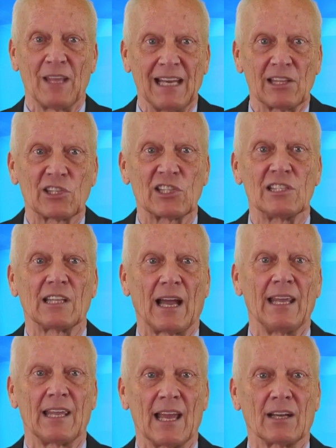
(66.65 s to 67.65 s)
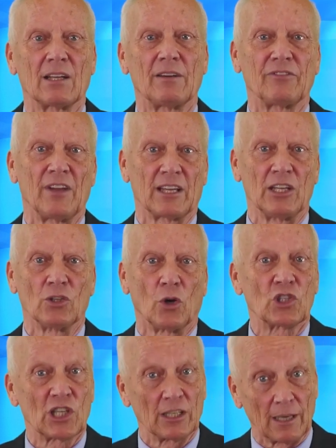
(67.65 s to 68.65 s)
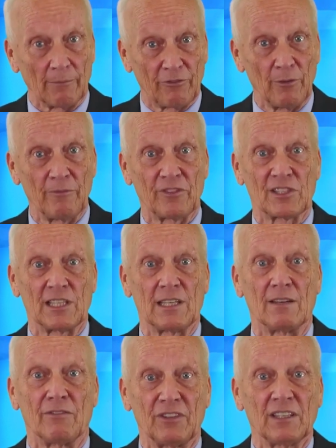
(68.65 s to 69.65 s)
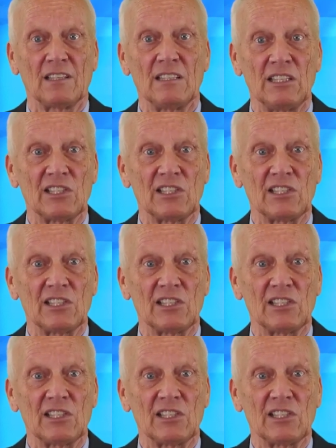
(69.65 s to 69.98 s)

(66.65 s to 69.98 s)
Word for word: der letzten drei Kernkraftwerke in Deutschland am 15.04.